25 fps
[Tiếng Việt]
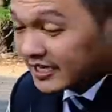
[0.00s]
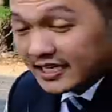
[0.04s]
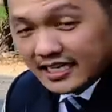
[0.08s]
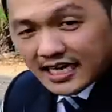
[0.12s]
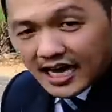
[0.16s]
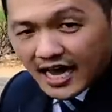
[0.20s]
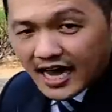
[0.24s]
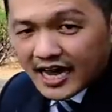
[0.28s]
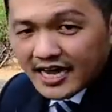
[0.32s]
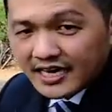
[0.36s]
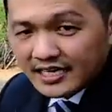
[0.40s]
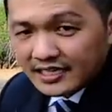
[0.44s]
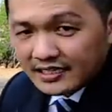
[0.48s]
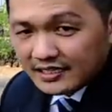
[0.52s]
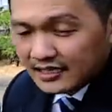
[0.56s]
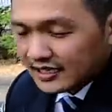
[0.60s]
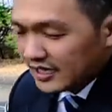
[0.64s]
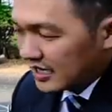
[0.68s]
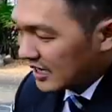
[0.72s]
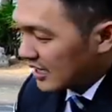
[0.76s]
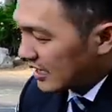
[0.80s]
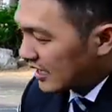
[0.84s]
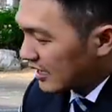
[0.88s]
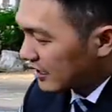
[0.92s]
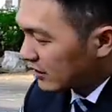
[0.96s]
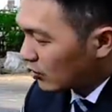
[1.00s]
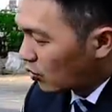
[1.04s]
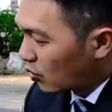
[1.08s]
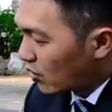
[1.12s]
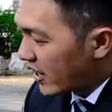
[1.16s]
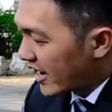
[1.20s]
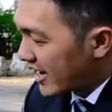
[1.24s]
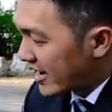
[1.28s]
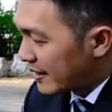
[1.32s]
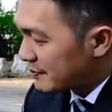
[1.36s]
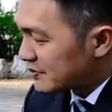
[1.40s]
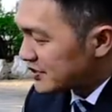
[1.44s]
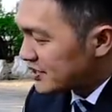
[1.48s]
thiết kế à, của
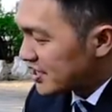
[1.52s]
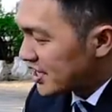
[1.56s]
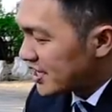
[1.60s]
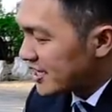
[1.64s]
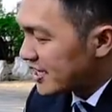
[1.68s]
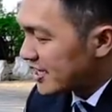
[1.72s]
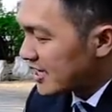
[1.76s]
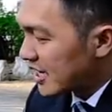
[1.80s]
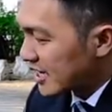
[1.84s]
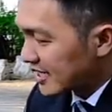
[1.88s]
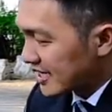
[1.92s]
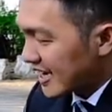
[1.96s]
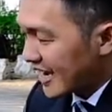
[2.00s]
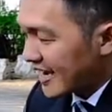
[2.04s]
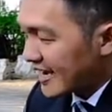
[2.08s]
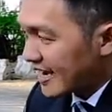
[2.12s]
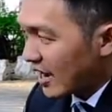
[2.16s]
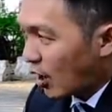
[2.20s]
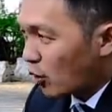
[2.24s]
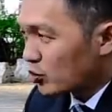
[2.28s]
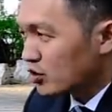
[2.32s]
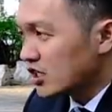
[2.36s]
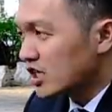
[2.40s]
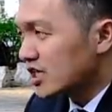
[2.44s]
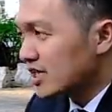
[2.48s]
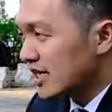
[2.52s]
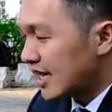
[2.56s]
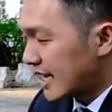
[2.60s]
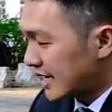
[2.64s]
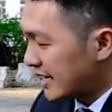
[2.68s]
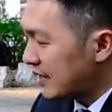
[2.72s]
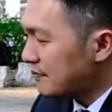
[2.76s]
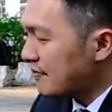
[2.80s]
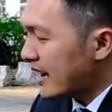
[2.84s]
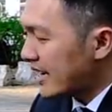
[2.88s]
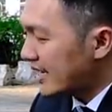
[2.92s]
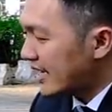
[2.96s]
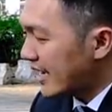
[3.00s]
AMG gần đây hầu như là
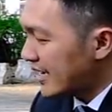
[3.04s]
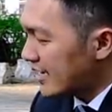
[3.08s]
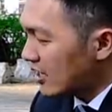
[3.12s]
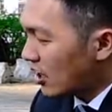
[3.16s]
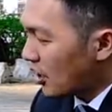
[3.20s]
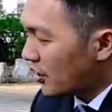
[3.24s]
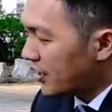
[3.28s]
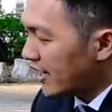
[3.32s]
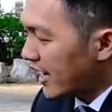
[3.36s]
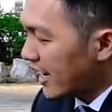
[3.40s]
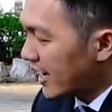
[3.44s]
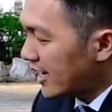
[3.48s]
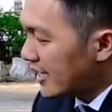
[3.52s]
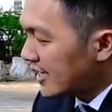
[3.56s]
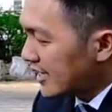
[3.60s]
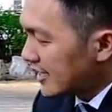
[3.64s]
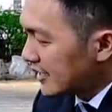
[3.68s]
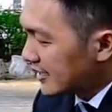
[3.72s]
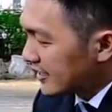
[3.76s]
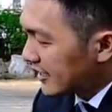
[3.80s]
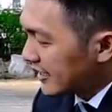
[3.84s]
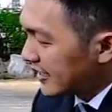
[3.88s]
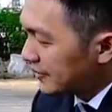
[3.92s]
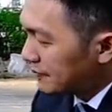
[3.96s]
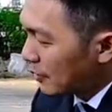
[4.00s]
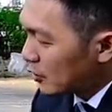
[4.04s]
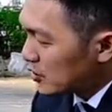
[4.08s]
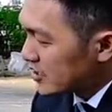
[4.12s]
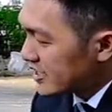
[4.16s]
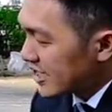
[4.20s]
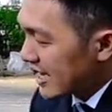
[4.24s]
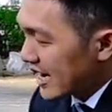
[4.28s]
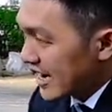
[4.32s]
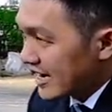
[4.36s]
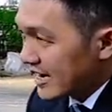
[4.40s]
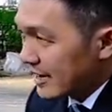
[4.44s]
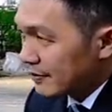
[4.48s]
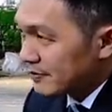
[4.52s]
các bạn thấy rồi ha những cái mẫu
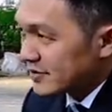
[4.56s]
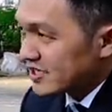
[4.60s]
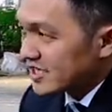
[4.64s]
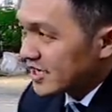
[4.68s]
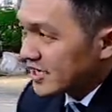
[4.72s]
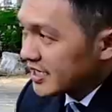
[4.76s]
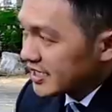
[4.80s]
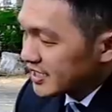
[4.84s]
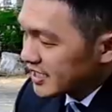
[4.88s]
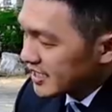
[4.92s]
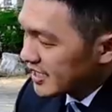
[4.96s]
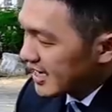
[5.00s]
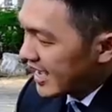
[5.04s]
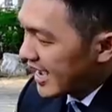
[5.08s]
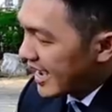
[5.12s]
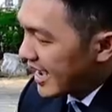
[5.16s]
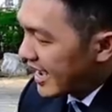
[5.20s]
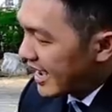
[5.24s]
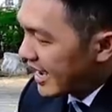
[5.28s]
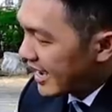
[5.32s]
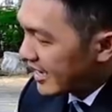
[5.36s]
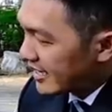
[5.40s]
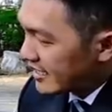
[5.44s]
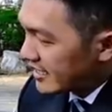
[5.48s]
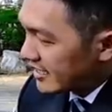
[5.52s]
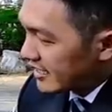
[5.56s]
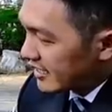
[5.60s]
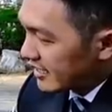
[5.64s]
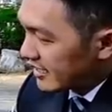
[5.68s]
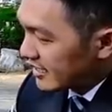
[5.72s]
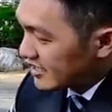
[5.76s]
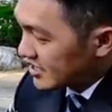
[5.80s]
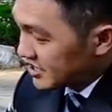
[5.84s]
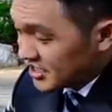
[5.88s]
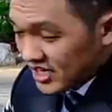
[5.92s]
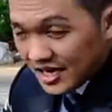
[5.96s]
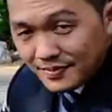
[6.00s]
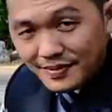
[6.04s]
xe AMG như là
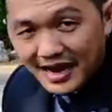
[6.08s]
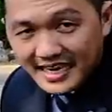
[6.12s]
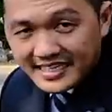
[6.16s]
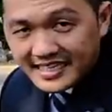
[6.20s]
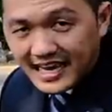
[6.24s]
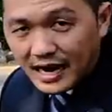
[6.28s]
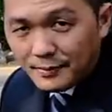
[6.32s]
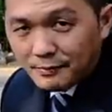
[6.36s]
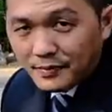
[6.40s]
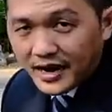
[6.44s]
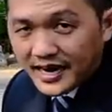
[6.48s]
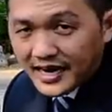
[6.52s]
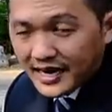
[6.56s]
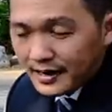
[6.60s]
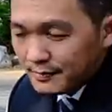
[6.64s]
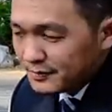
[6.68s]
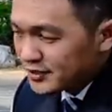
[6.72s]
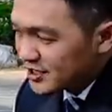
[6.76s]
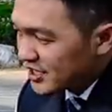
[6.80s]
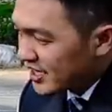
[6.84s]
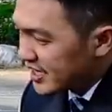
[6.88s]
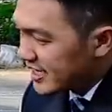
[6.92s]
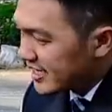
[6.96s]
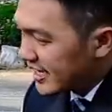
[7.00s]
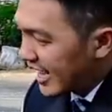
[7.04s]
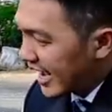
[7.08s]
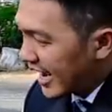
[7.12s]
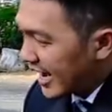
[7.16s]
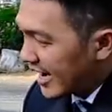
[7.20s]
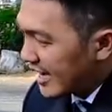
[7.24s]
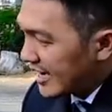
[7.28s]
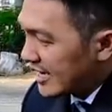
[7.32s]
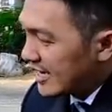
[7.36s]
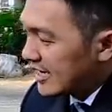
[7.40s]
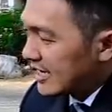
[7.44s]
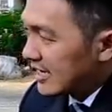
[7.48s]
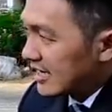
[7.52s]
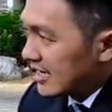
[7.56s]
à, C300 AMG nè
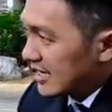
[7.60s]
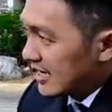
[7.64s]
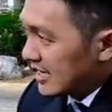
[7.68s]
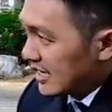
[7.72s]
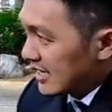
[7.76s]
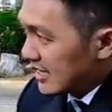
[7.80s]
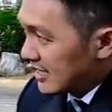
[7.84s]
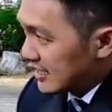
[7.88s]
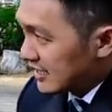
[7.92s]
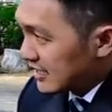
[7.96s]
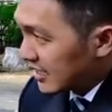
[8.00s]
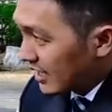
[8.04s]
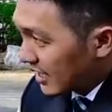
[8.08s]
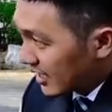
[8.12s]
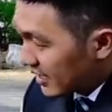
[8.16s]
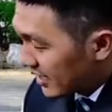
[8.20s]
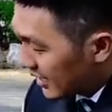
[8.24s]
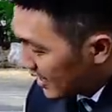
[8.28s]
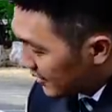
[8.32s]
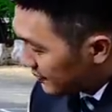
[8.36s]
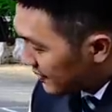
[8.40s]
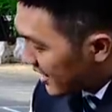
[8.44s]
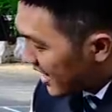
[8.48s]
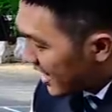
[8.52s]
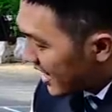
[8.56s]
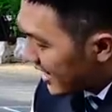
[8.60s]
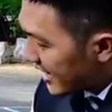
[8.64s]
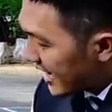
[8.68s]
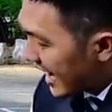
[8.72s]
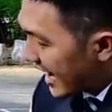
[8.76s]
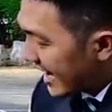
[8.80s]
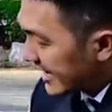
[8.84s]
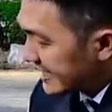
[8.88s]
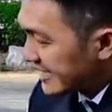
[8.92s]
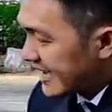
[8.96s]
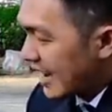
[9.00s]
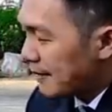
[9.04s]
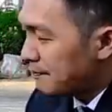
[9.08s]
à, GLB
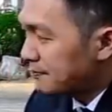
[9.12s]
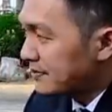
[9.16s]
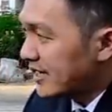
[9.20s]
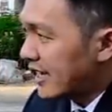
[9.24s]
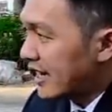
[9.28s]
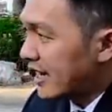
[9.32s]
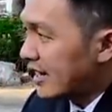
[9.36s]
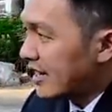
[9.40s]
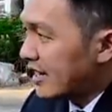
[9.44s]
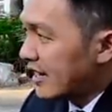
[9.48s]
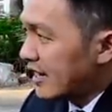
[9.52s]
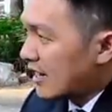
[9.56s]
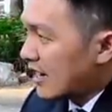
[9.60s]
200 nè